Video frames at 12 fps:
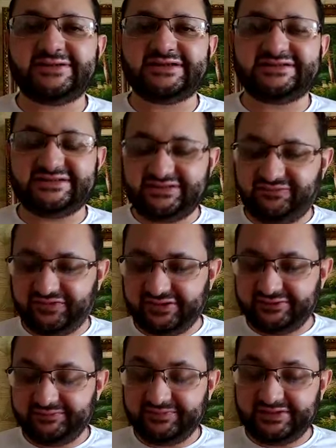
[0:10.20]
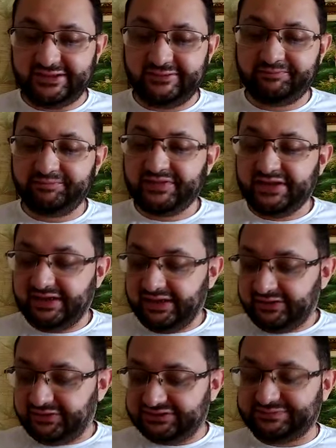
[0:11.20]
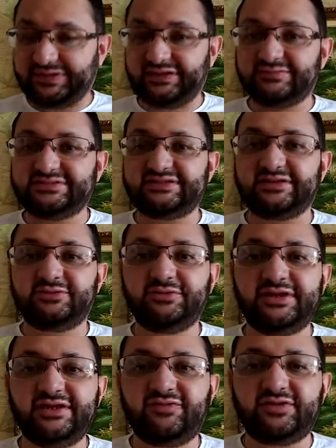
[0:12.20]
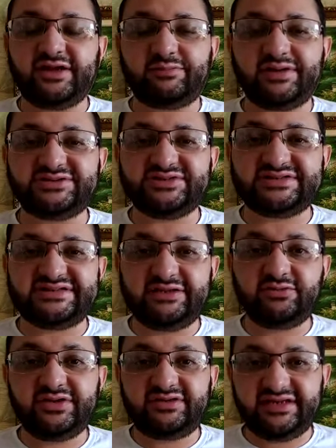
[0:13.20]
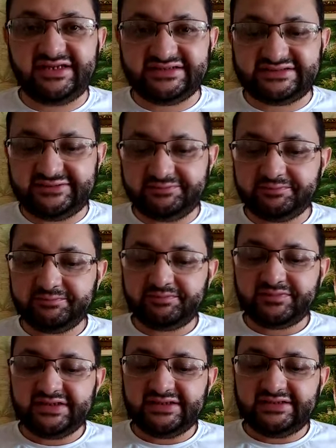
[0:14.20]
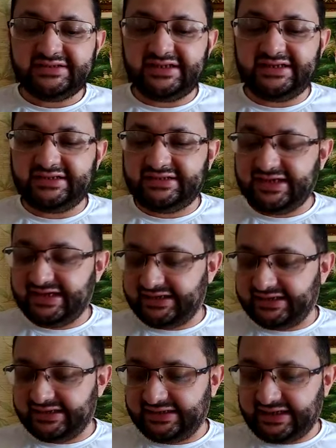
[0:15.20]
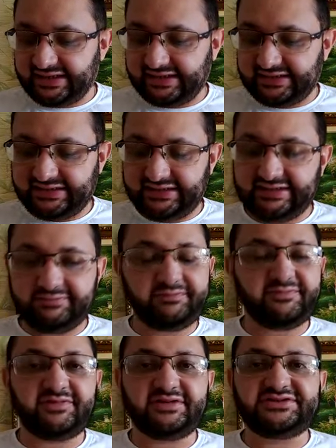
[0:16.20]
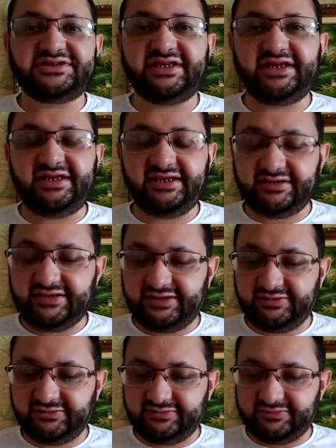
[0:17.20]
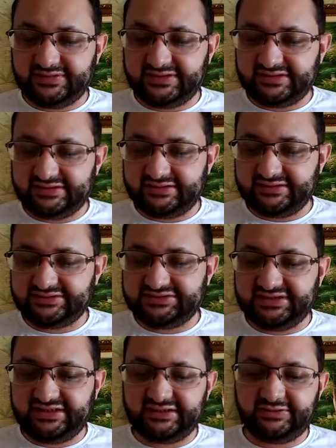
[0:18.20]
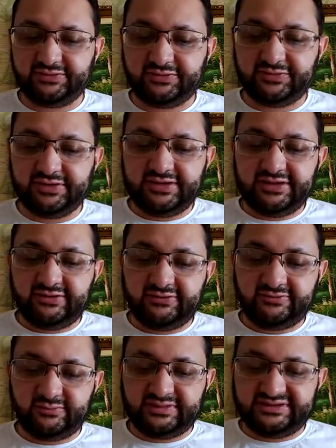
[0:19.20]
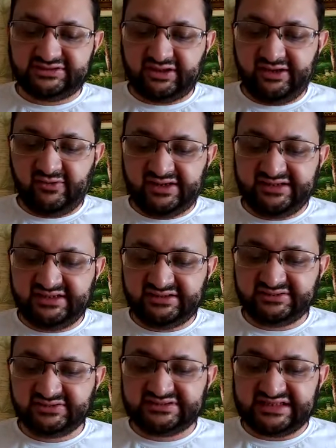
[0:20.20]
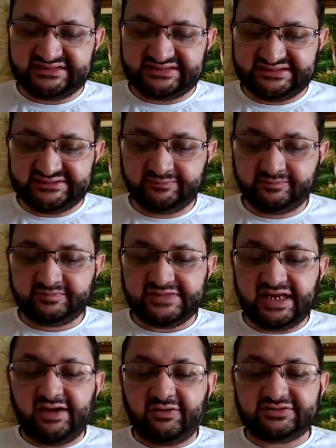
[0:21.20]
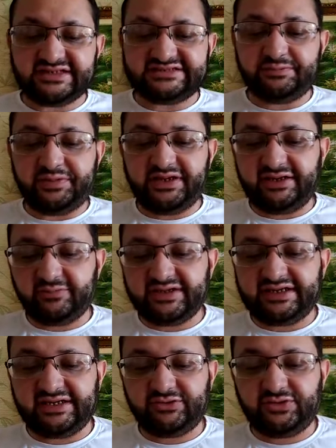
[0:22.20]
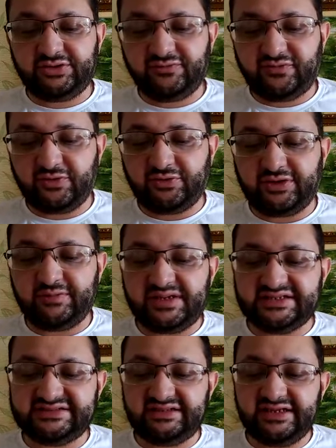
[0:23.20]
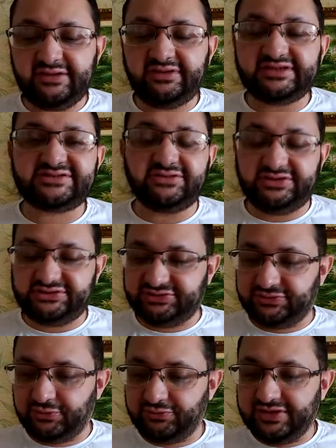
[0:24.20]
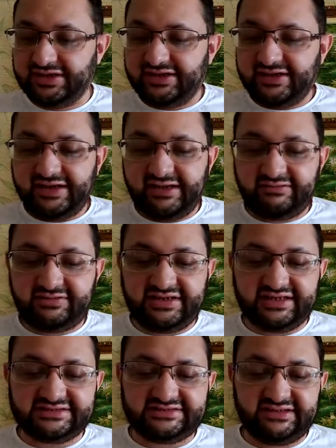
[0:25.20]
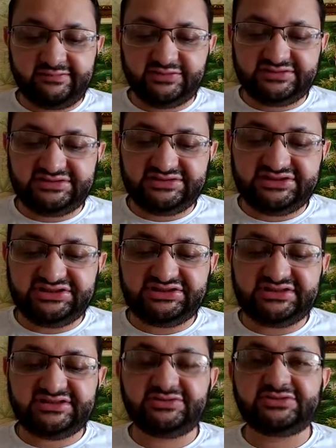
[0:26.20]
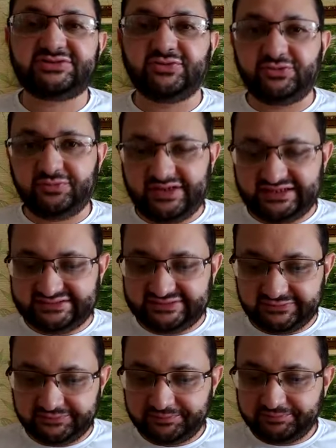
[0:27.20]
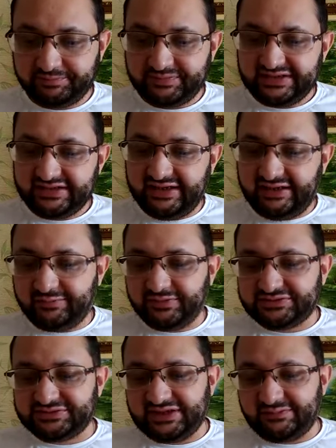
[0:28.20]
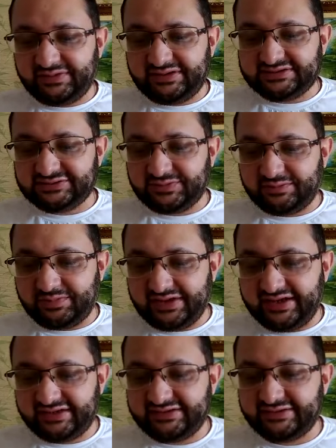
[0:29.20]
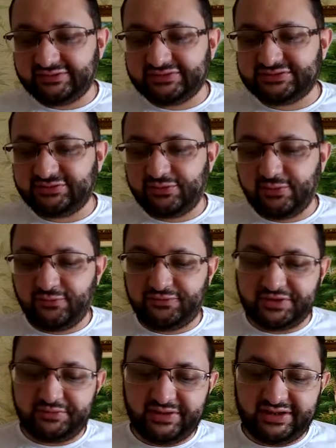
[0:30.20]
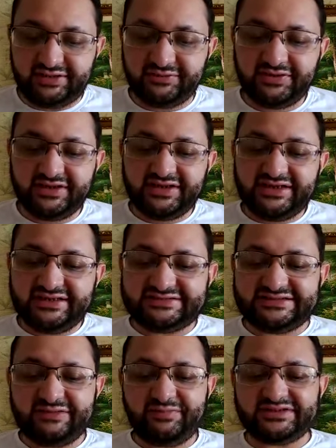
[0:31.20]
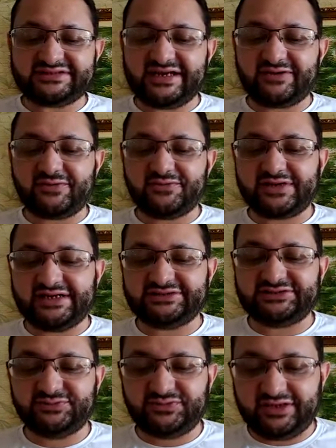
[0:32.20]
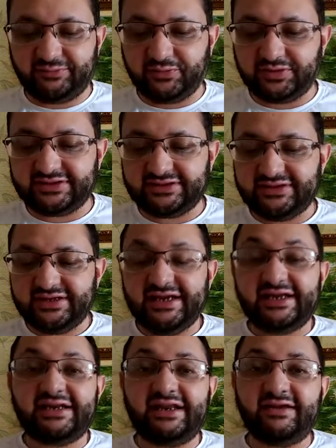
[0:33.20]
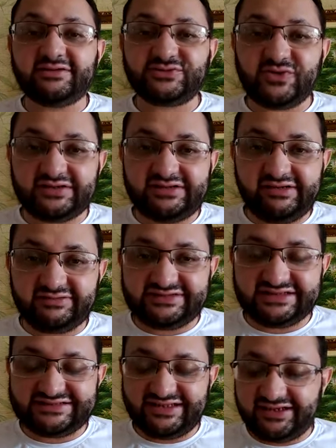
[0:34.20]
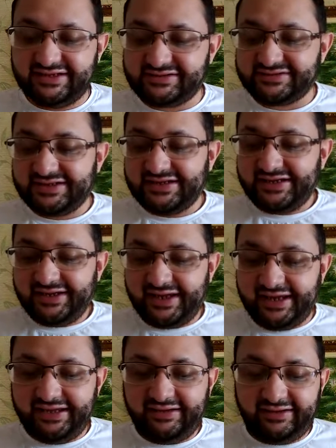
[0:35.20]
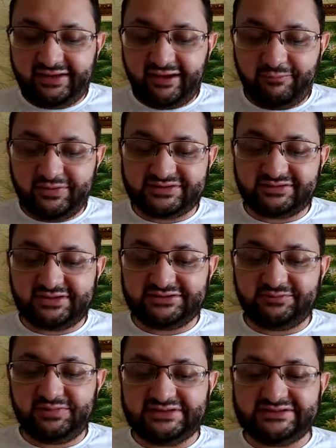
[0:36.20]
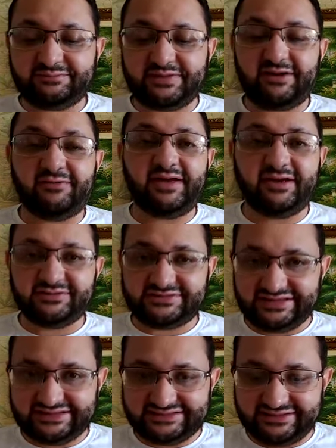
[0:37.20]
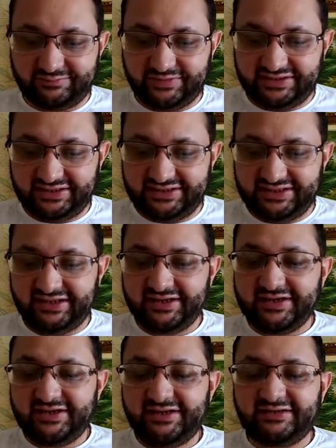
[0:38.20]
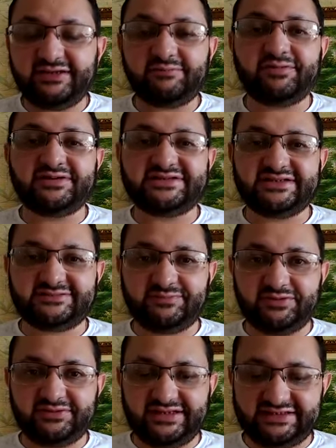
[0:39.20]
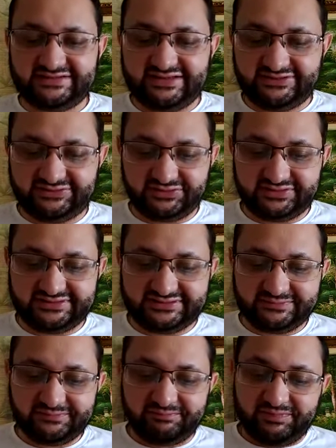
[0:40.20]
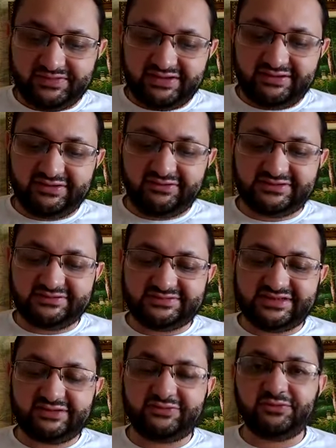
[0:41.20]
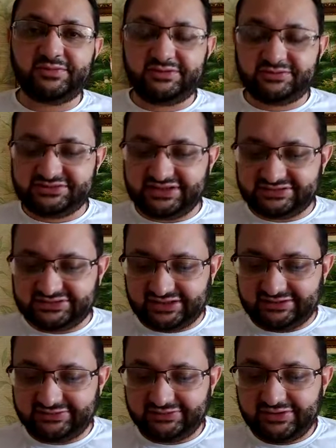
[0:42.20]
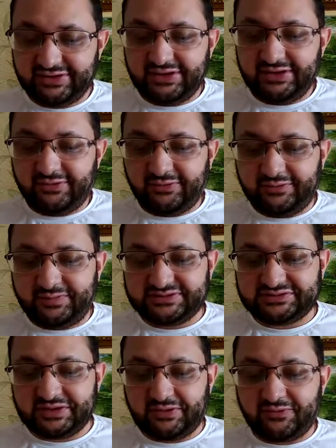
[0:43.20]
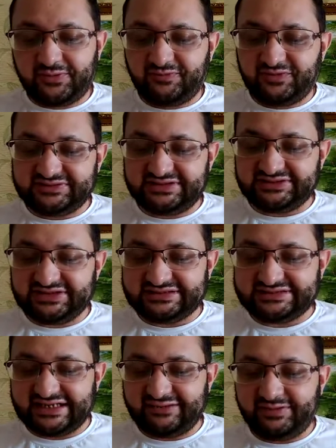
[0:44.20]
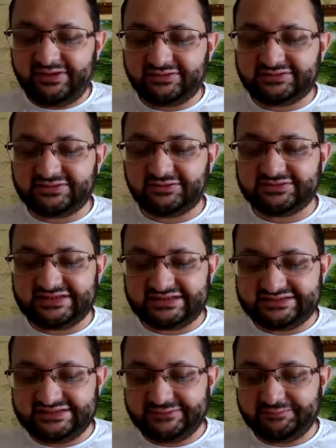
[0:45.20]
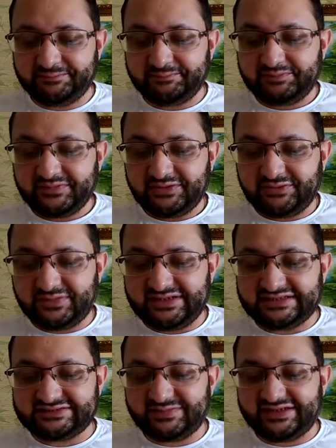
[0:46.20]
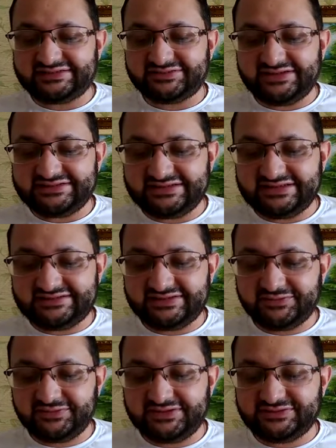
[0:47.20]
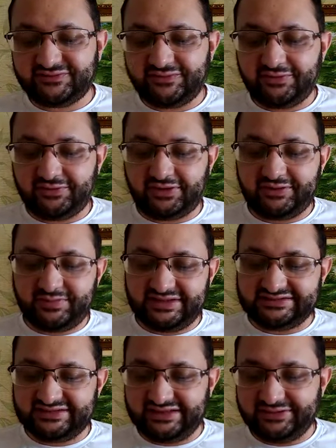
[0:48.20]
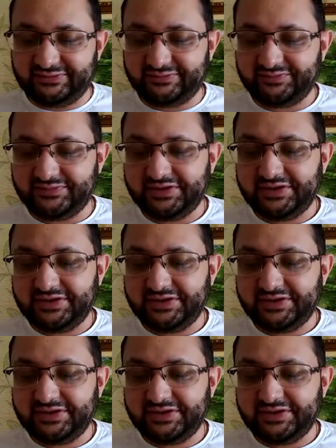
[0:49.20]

na sexta-feira, né? Nós paramos então no livro, na página 113, né, que era aquela tirinha, né, uma tirinha do, uma história em quadrinho do Saci. O Saci é uma criatura do folclore brasileiro que se originou entre as tribos indígenas do sul do Brasil. Ele possui apenas uma perna, usa um gorro vermelho e sempre está com um cachimbo na boca. Leia os quadrinhos a seguir, em que a personagem principal é o Saci Pererê, e depois responda às questões. Então nós somos aí a turma do Chachado. Oi pessoal, como vocês já sabem, eu sou o Saci, uma das mais conhecidas figuras do folclore brasileiro.